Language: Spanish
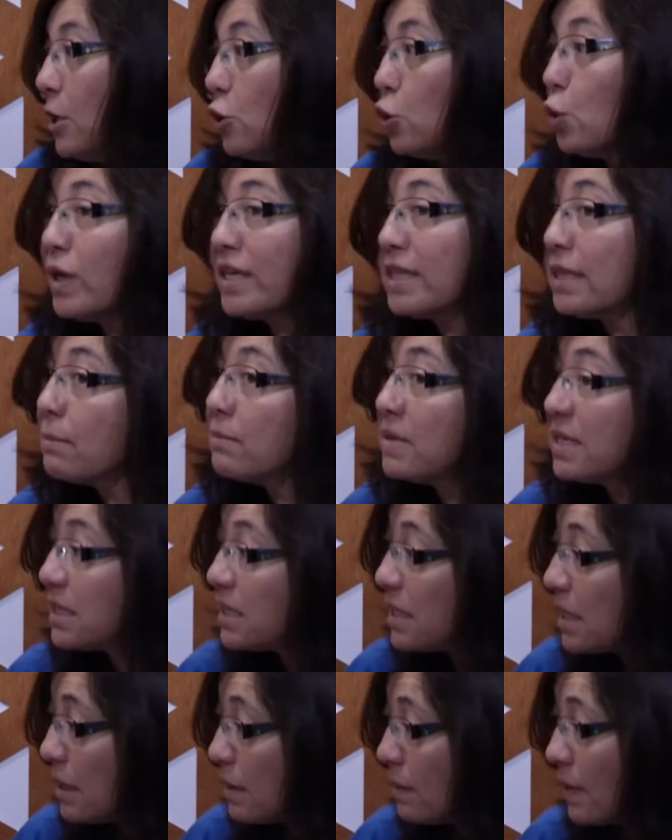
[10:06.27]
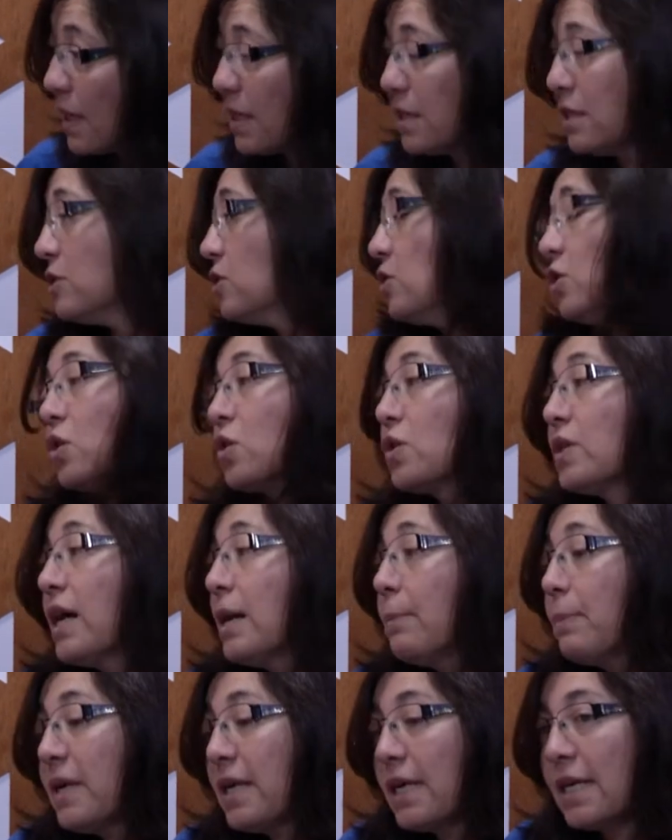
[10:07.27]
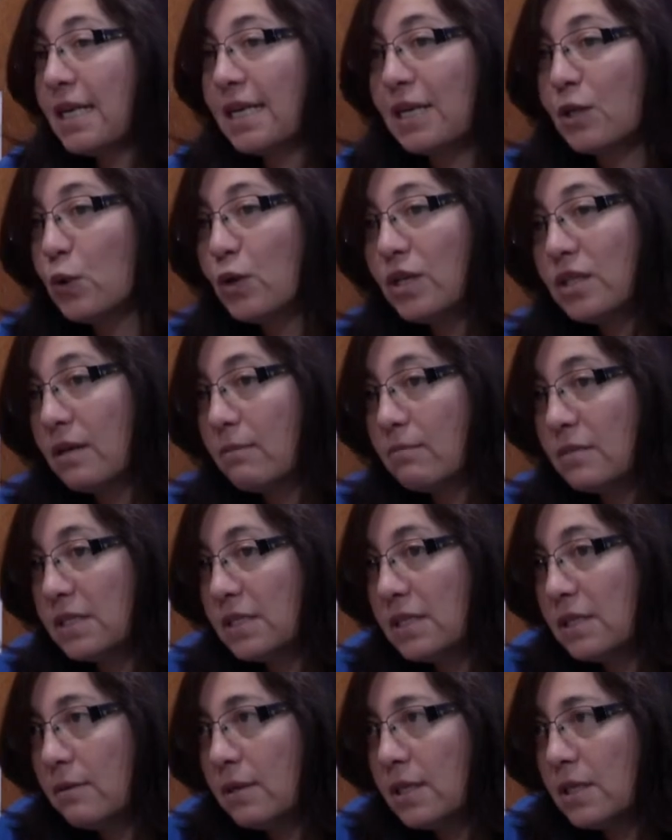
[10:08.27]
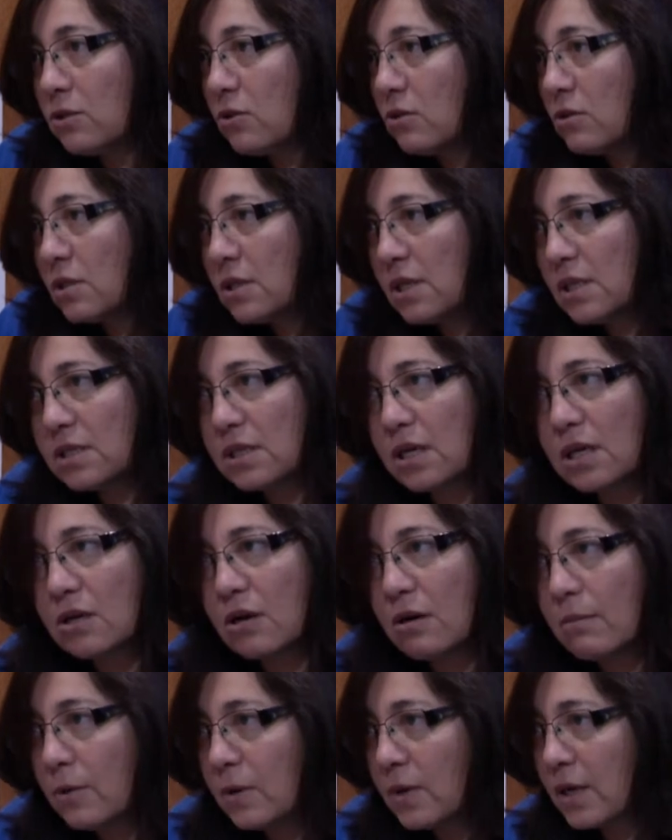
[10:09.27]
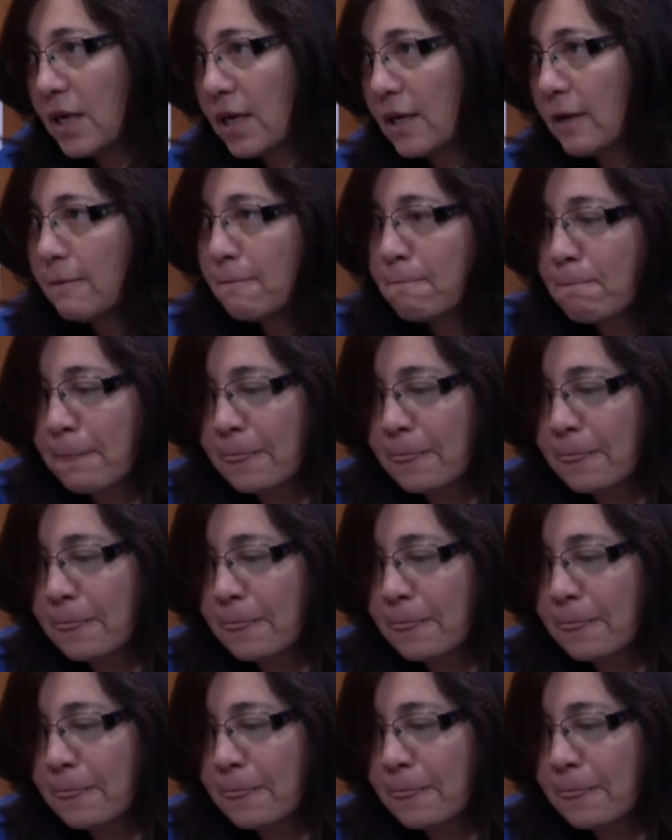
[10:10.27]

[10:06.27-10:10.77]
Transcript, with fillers: no es tan visible, hay niños con Asperger que no es tan visible, entonces es como que